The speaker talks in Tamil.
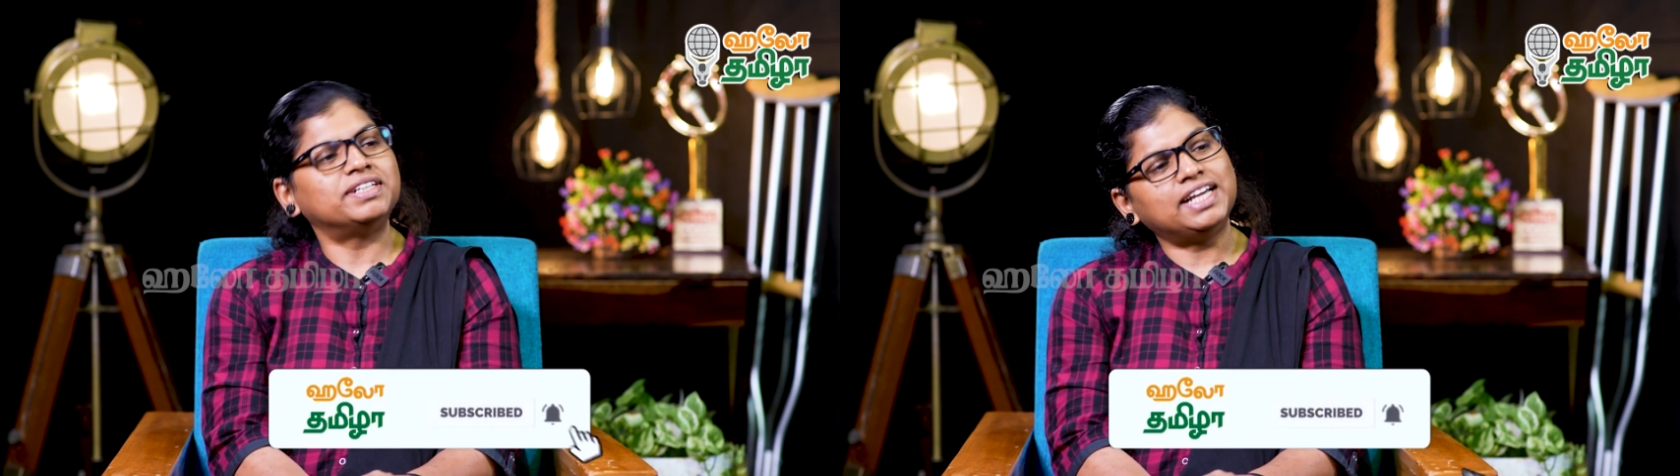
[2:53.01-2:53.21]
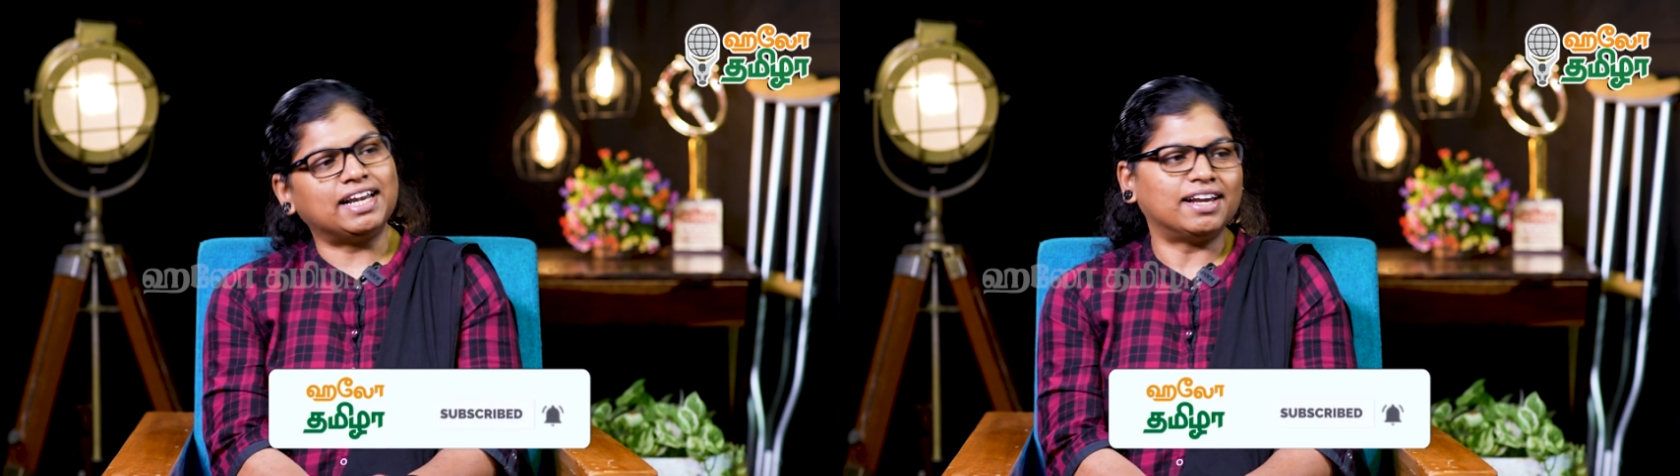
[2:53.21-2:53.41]

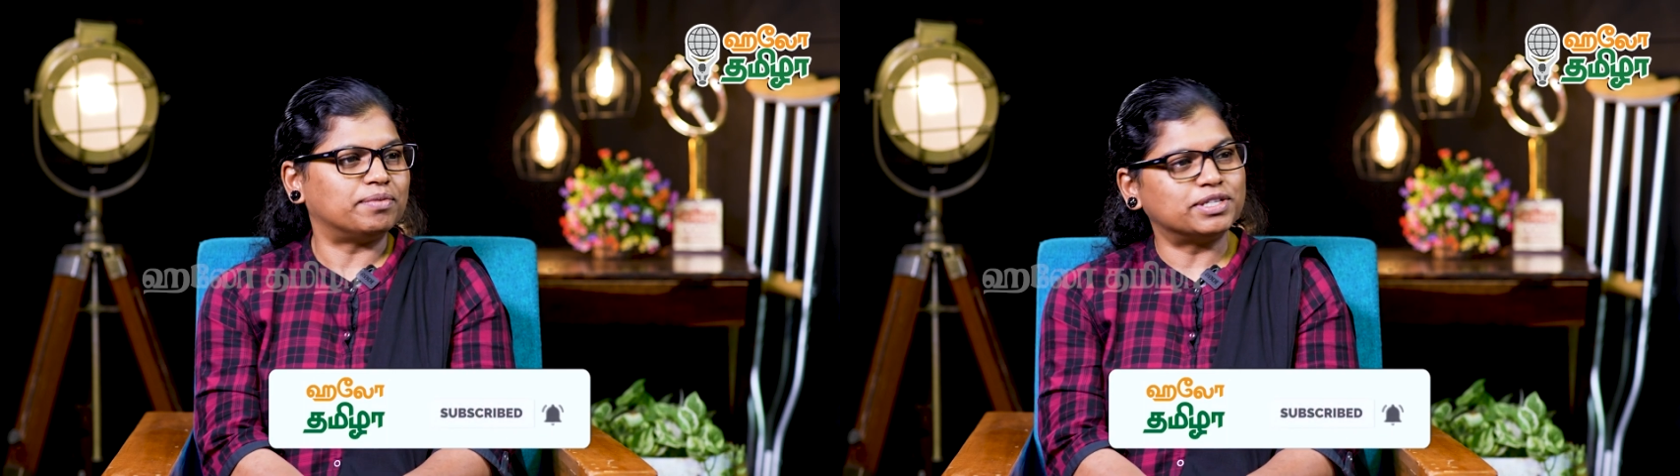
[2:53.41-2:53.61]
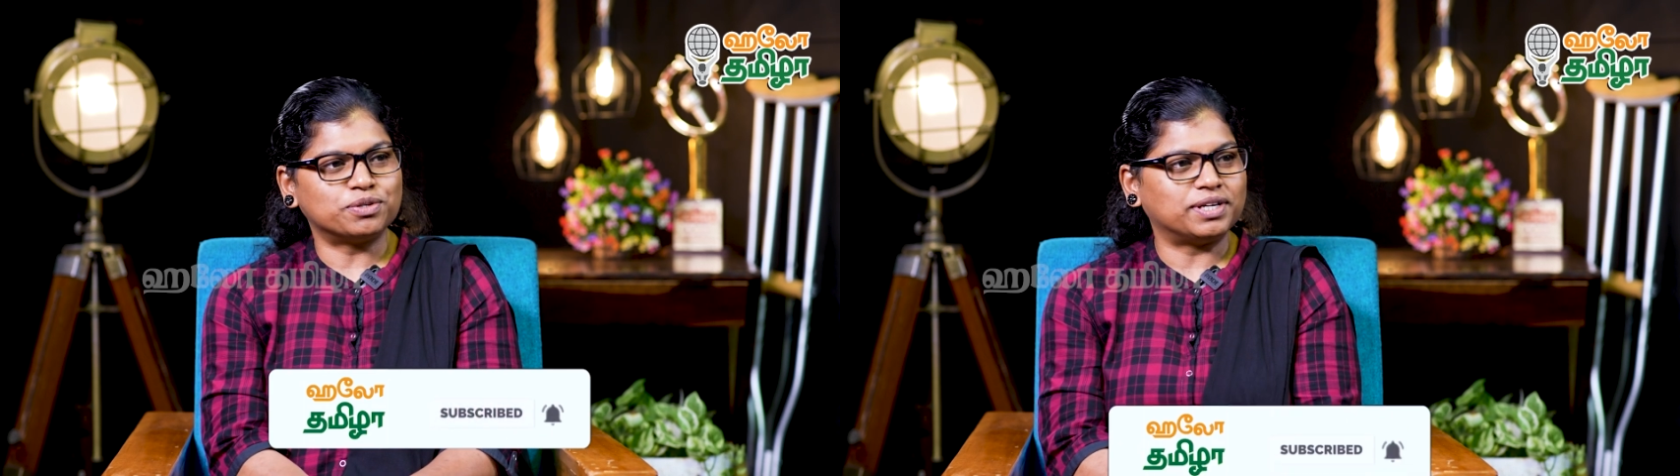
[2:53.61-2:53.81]
வந்து எல்லா
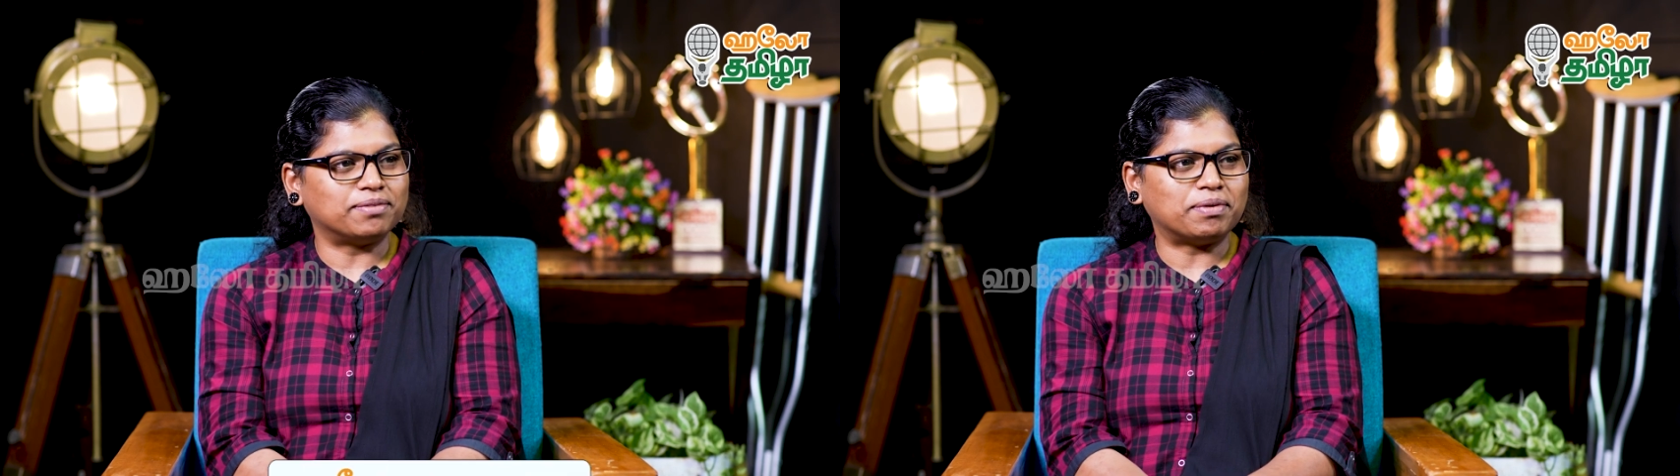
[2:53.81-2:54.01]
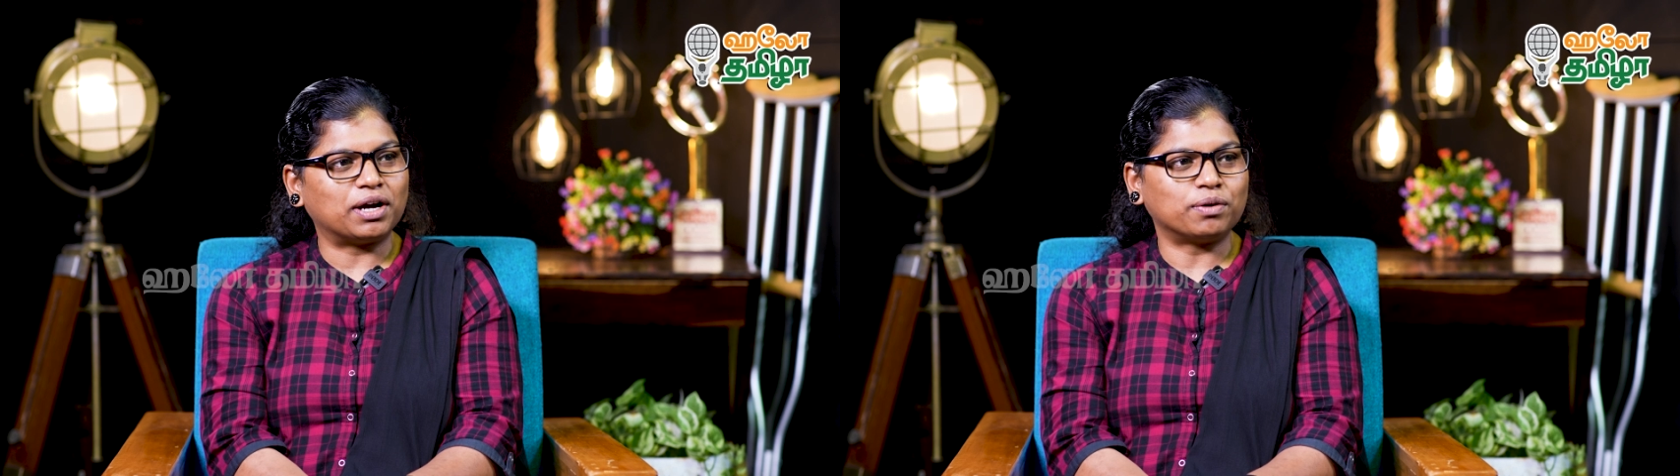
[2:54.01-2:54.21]
மாதம்
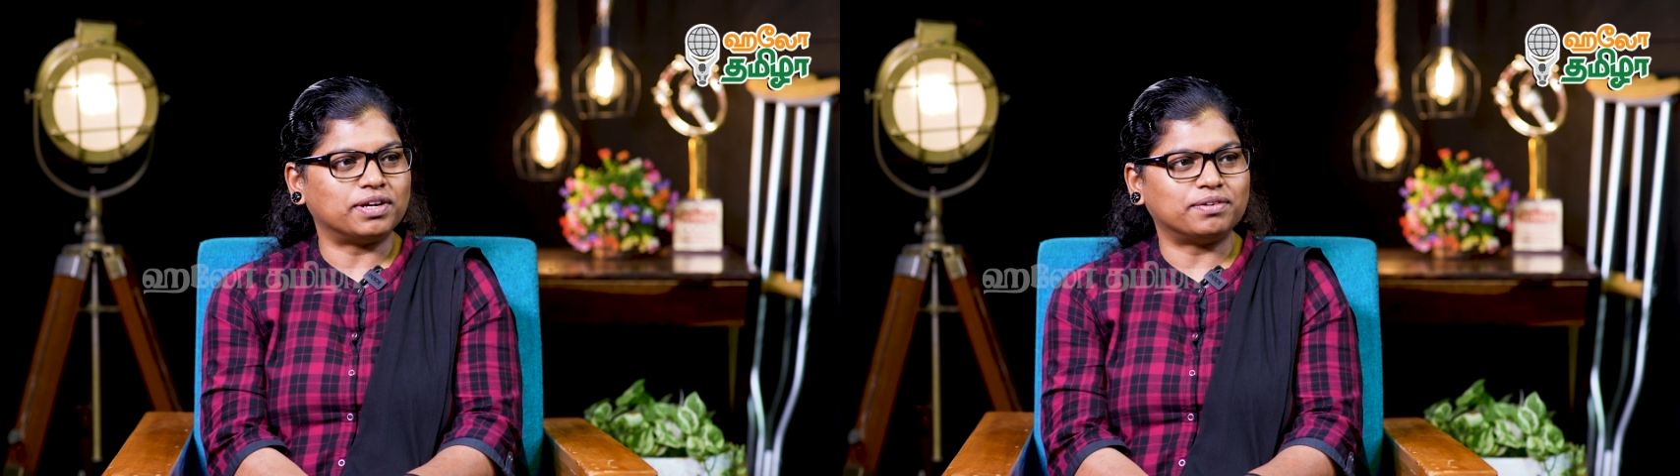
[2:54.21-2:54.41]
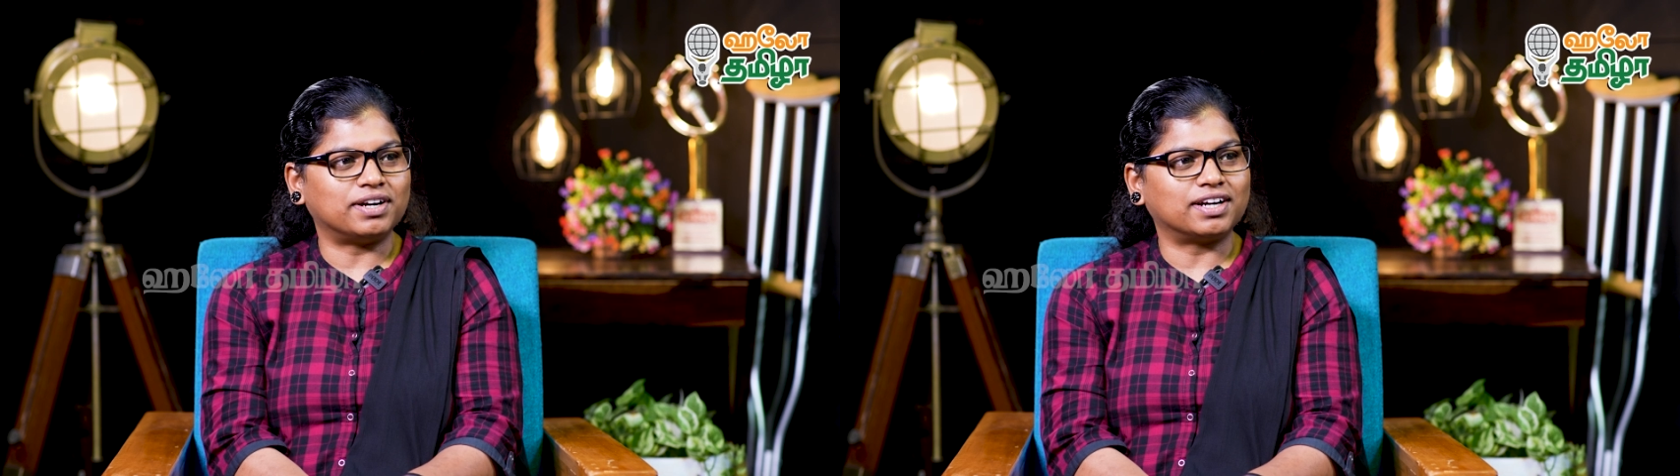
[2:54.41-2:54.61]
என்னை பார்க்க
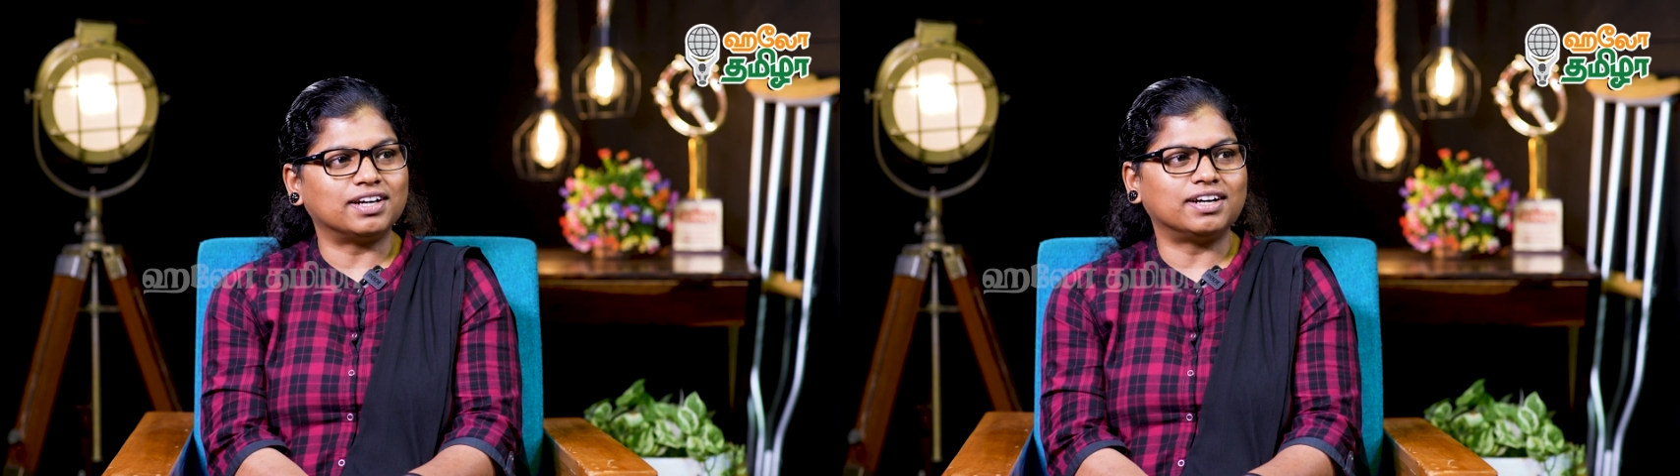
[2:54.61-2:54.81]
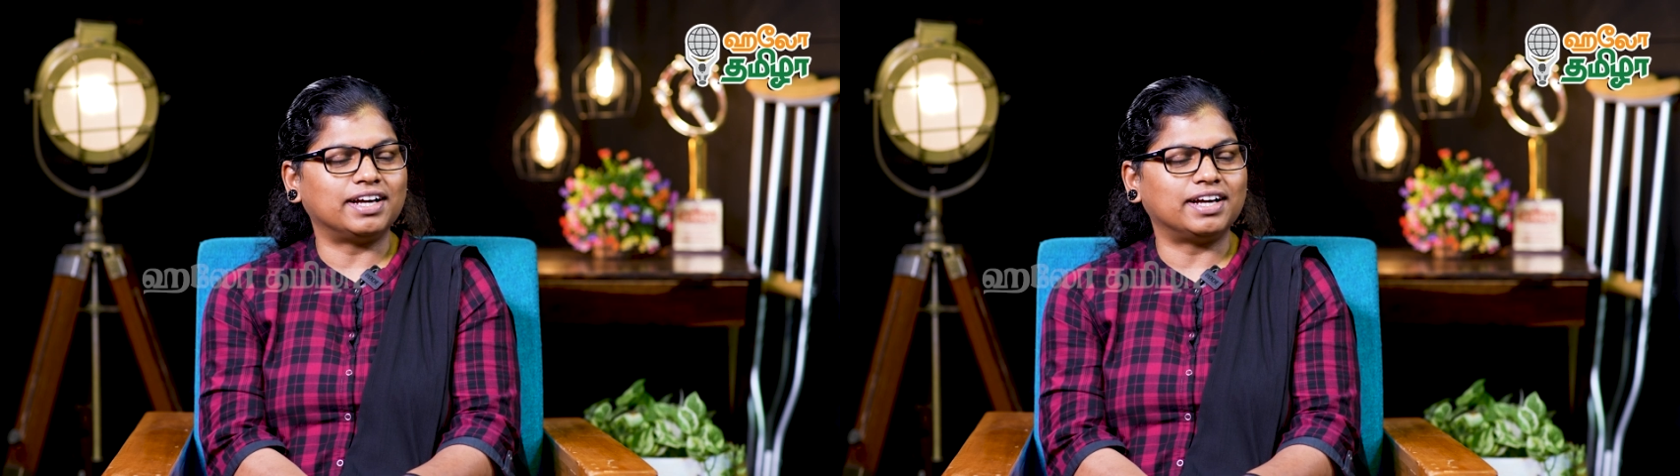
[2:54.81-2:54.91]
வருவாங்க